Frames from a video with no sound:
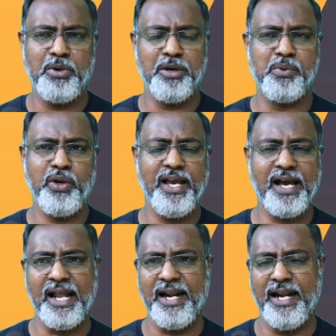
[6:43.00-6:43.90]
ஒரு மிக முக்கிய
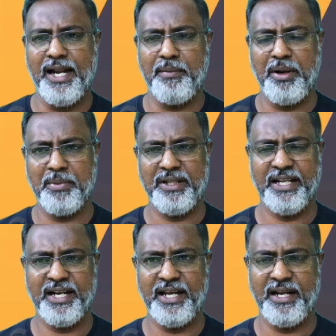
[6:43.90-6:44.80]
காரணம் என்ன அப்படின்னு
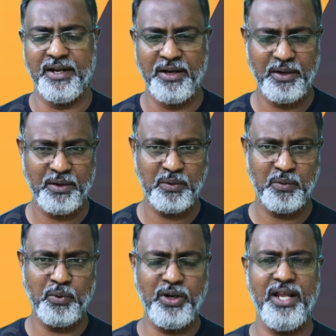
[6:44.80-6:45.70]
பார்த்தீங்கன்னா
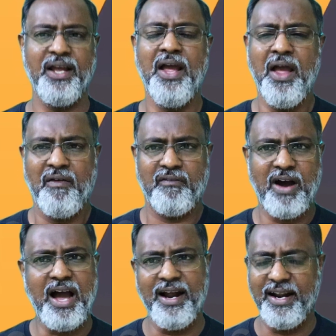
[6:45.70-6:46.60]
ஒரு
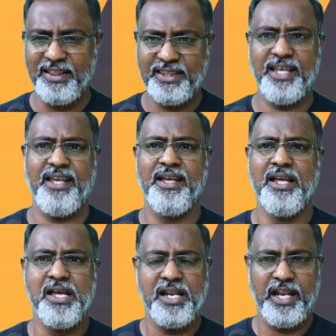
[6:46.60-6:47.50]
வாகனத்தை
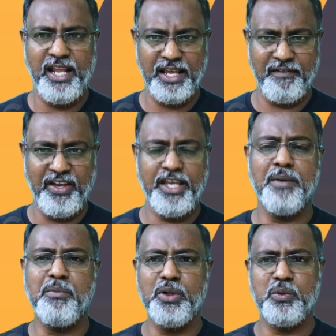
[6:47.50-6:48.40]
நீங்கள்
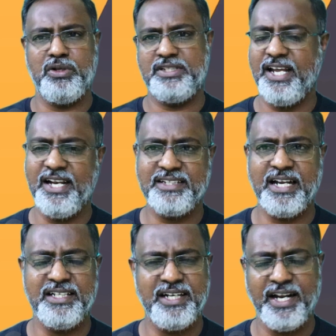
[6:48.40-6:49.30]
விற்கும் போது ஒரு சேல்ஸ்
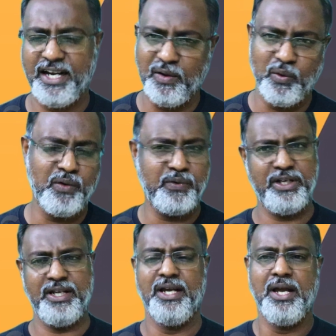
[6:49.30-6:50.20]
கன்சல்டன்ட் எவ்வளோ
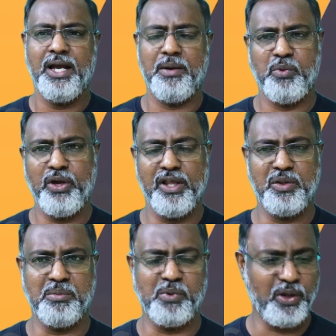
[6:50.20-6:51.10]

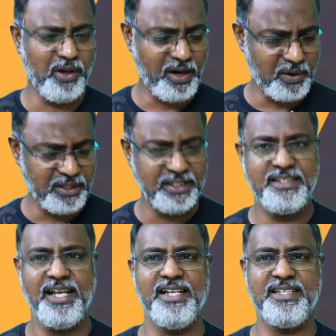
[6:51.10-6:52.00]
முக்கியத்துவம் கொடுக்குறாரோ அந்த
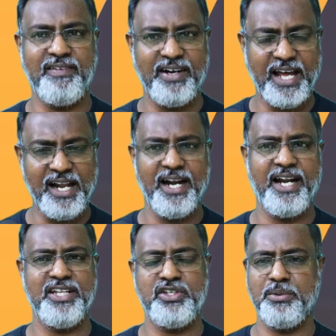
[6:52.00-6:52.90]
சேல்ஸ் அவரை
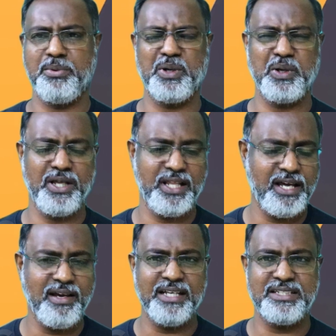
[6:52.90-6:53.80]
டார்கெட் அச்சீவ்
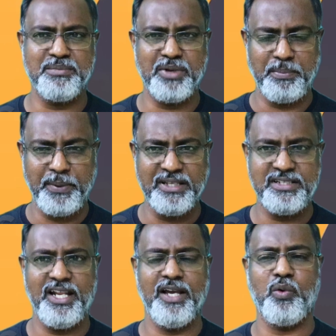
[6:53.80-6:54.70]
பண்ணணுங்கிறக்காக கஸ்டமரை
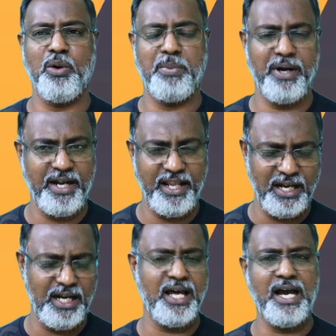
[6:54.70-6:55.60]
பேச்சிலேயே குளிப்பாட்டி
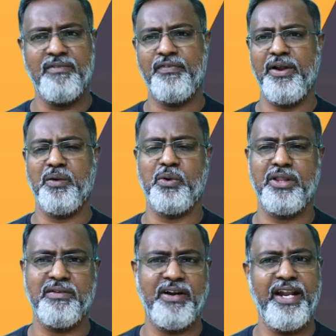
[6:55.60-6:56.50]
எல்லா ஆஃபரையும்
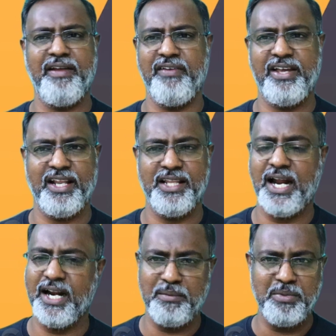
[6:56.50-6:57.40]
கொடுத்து வண்டியை விற்கிறது
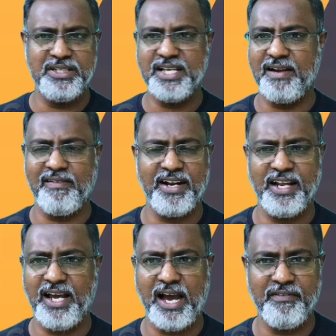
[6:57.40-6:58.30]
ஆனால் மின்சார
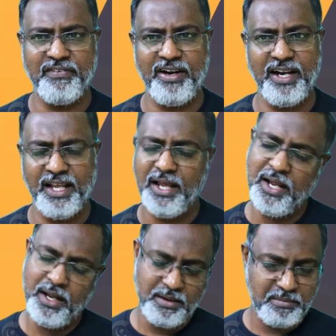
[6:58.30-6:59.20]
வாகனங்களுக்கு ஆஃபர் இல்லை
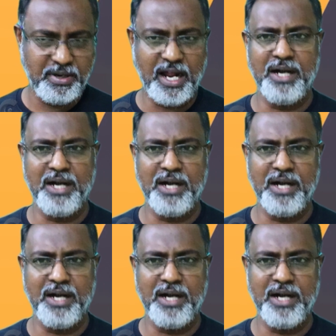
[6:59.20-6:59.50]
பட்